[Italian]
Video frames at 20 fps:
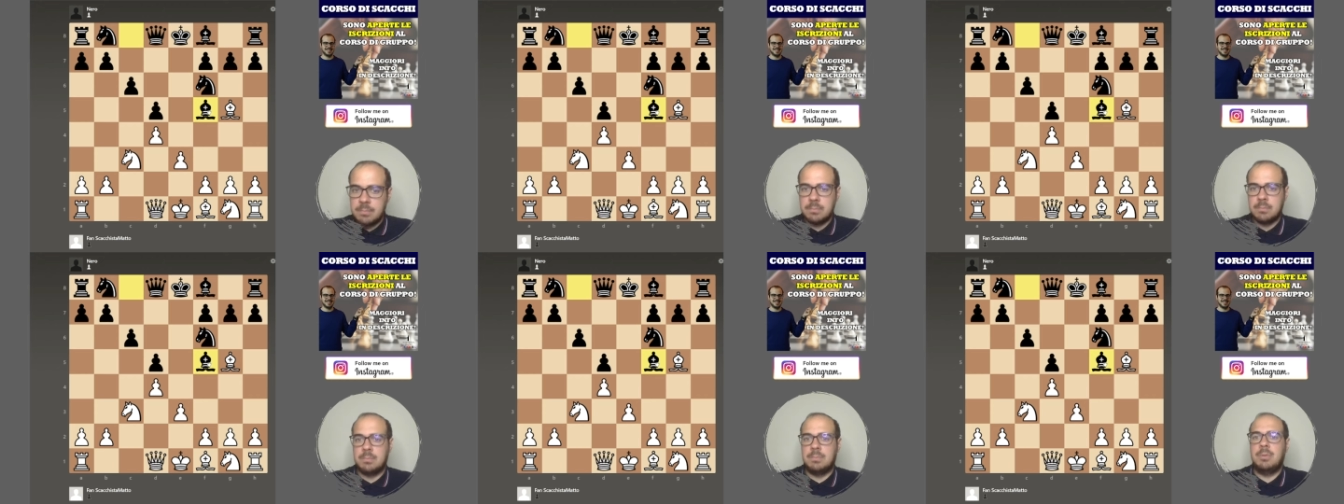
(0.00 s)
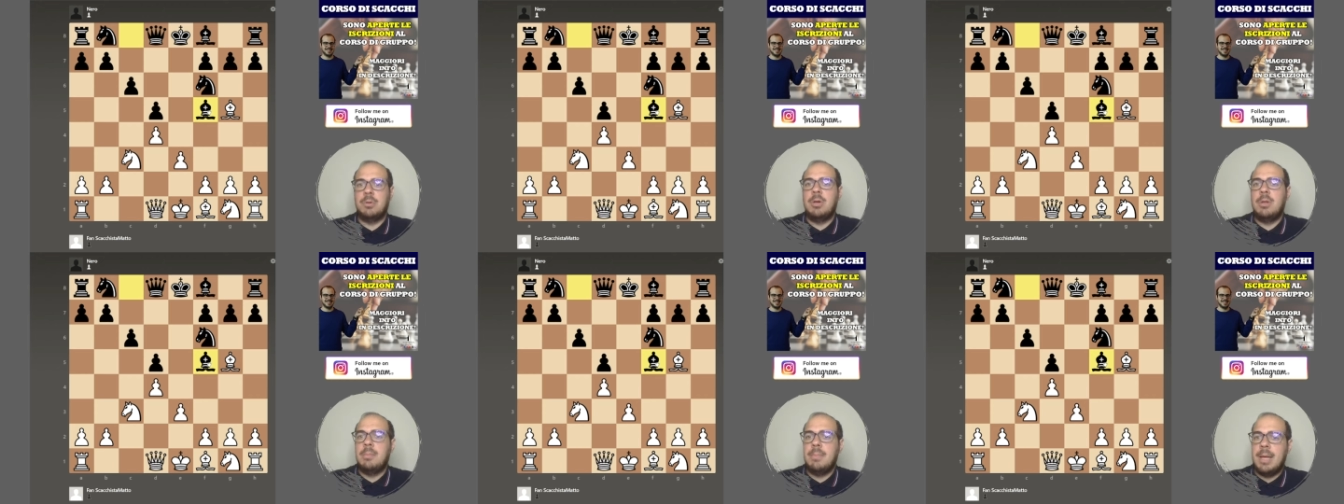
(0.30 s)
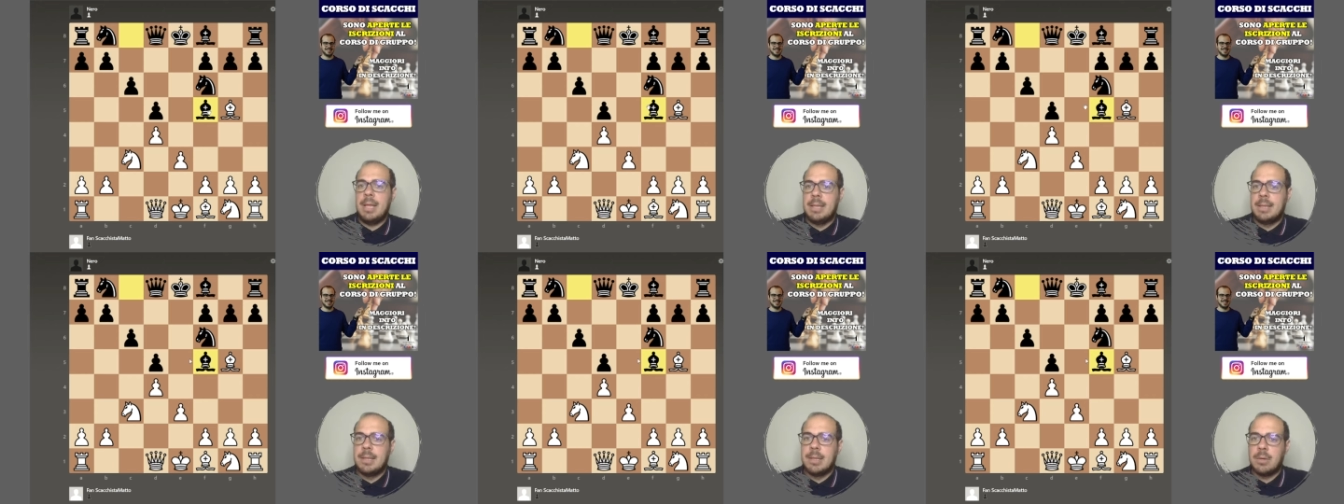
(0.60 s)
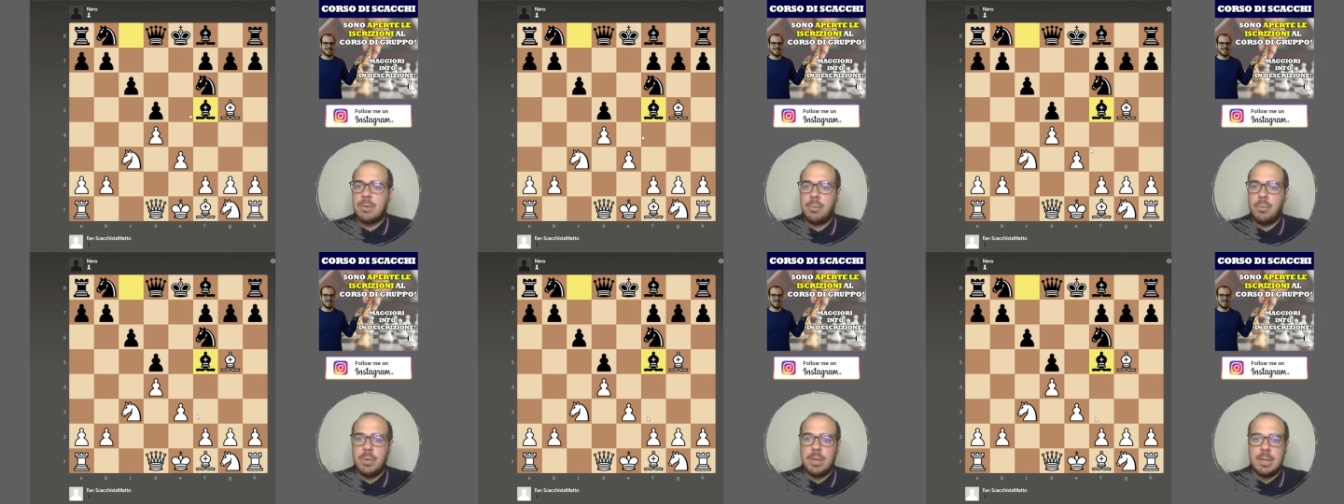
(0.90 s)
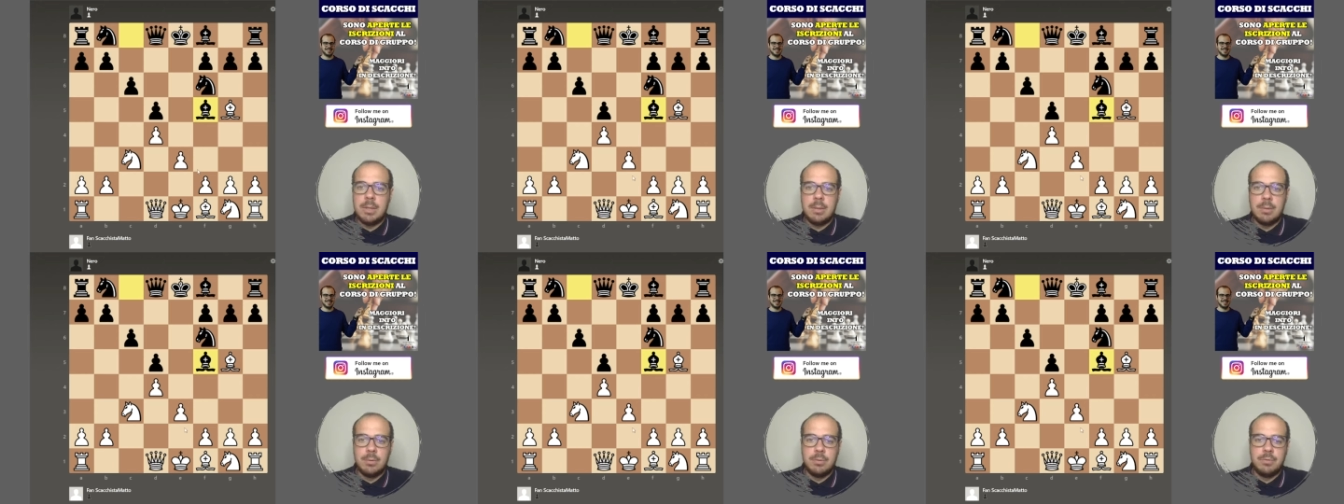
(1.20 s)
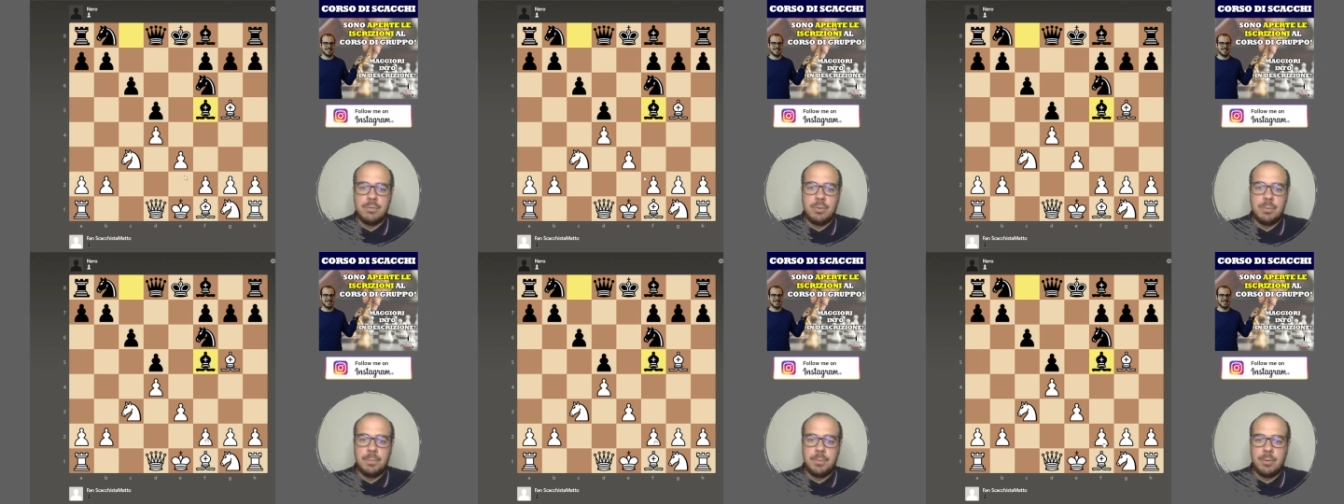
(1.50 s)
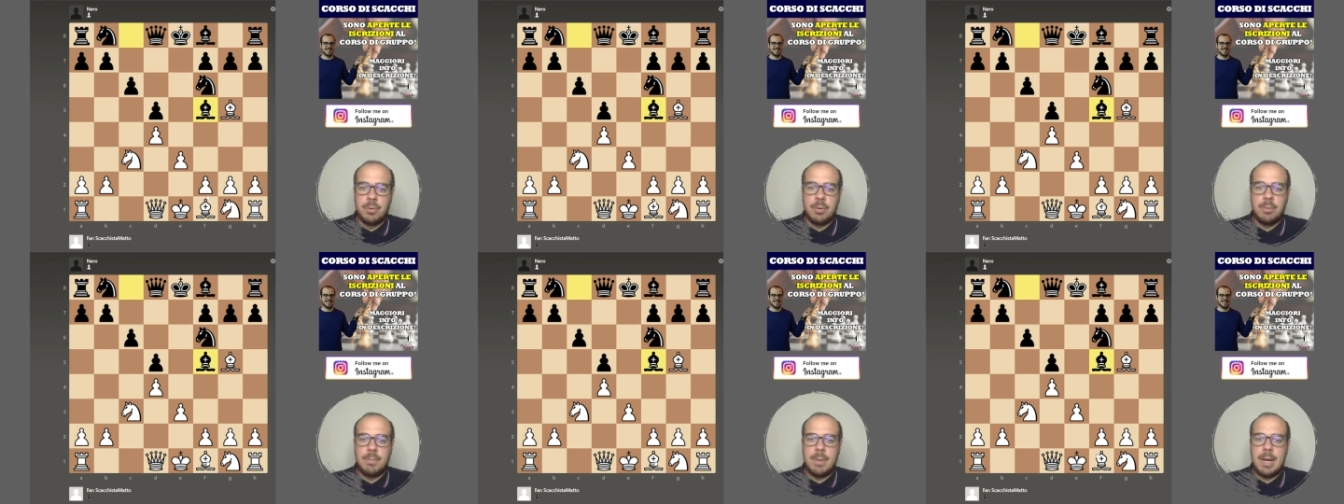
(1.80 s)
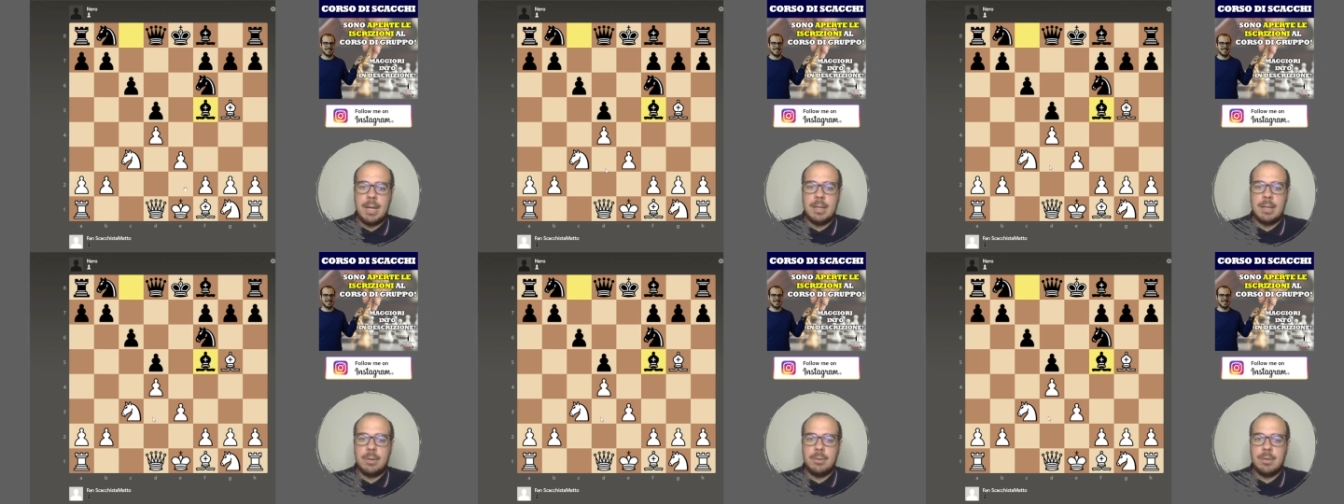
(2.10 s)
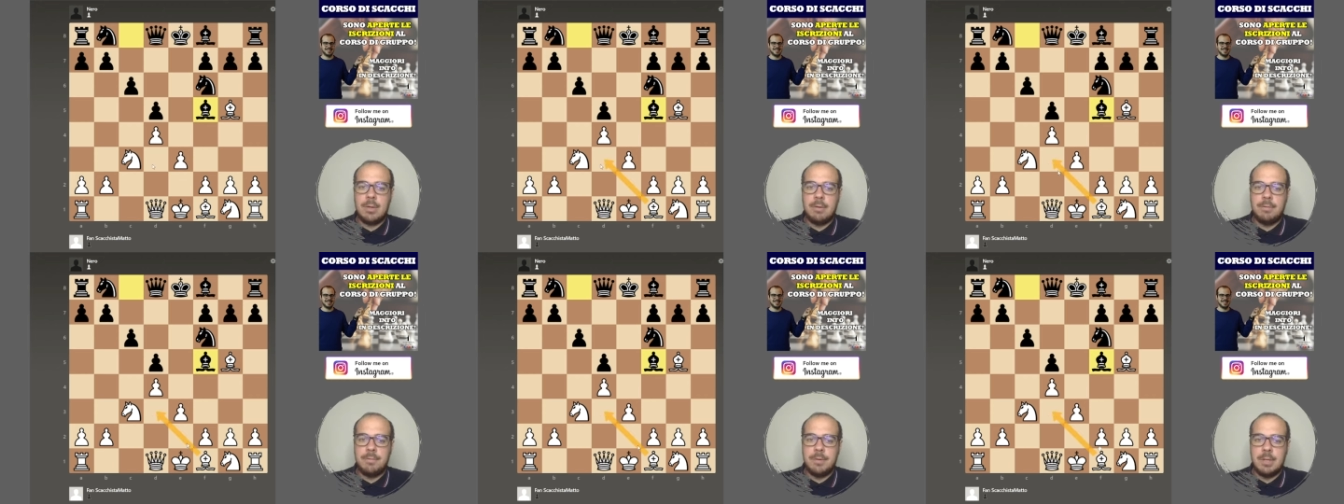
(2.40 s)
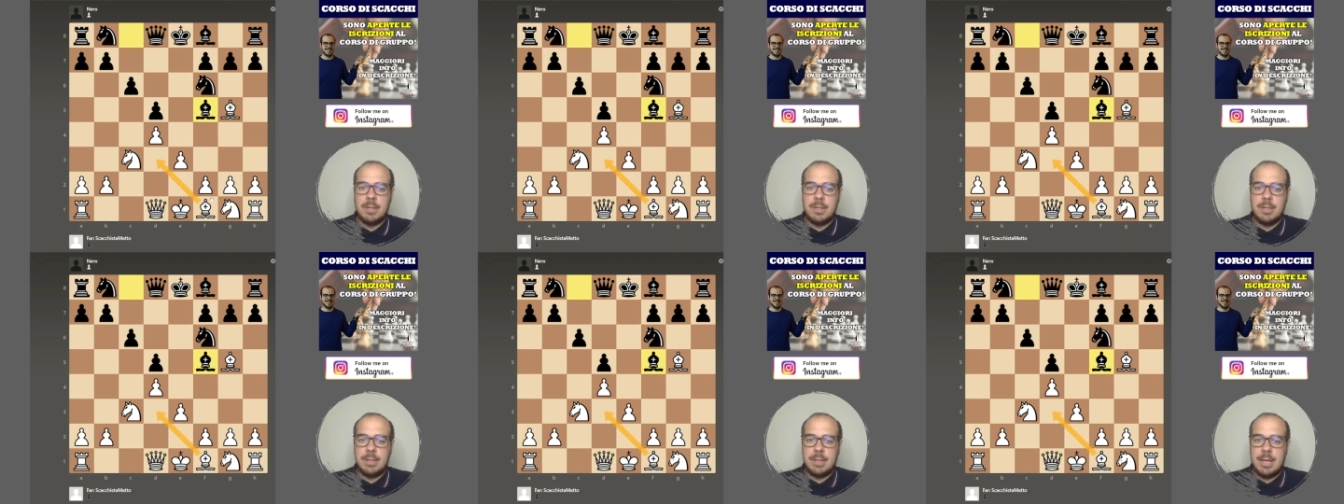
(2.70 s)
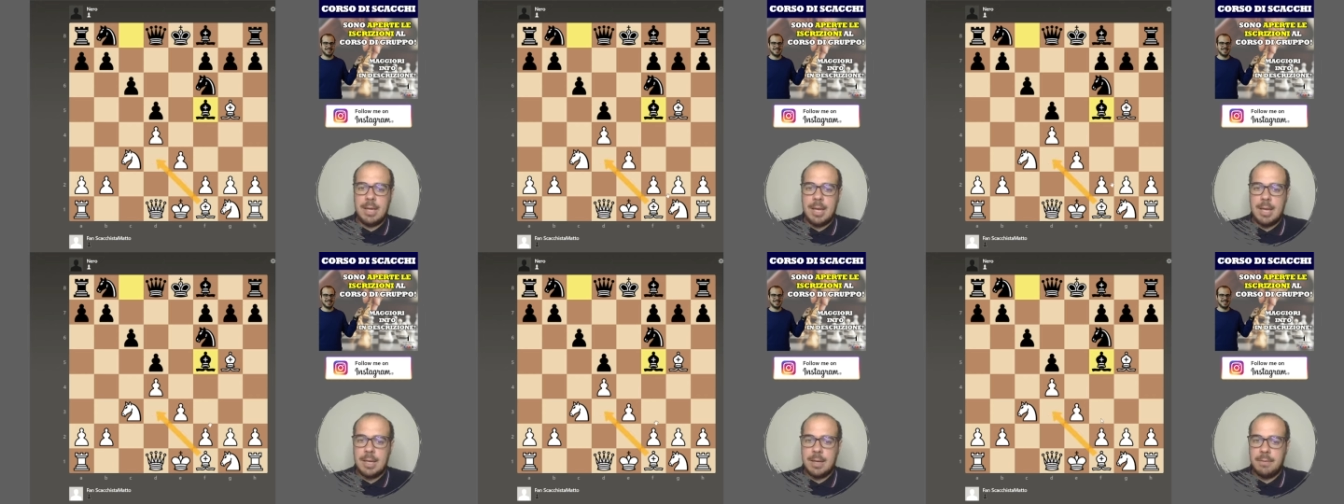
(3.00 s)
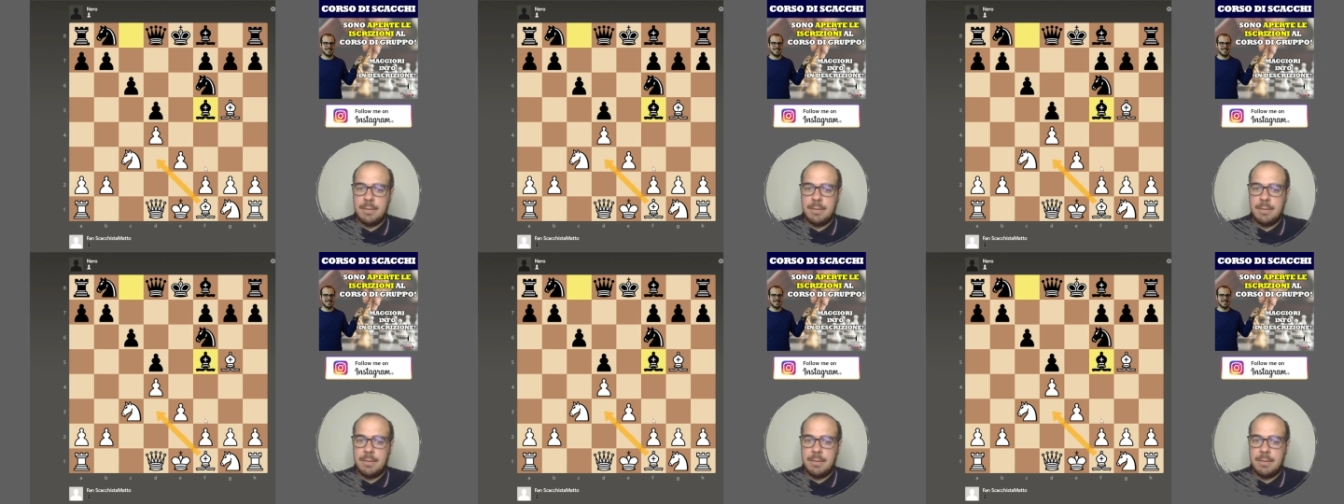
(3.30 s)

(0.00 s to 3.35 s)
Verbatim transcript: probabilmente qui lo sviluppo normale con alfiere di 3,